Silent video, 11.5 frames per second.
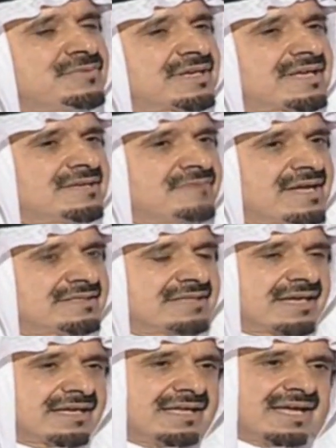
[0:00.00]
بالكلمات
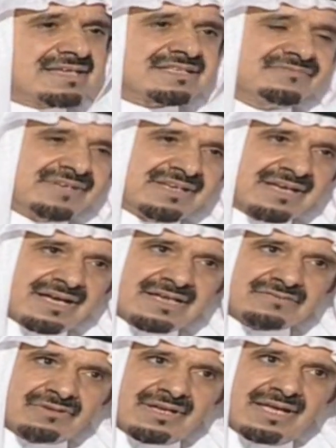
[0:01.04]
يا اخي يحصل في
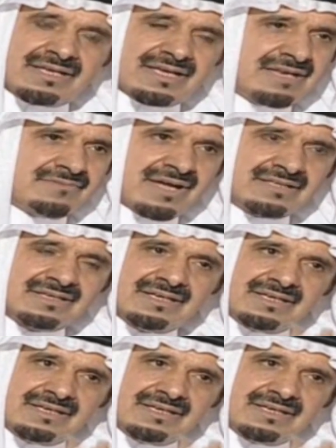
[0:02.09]
النقاش والله كلمات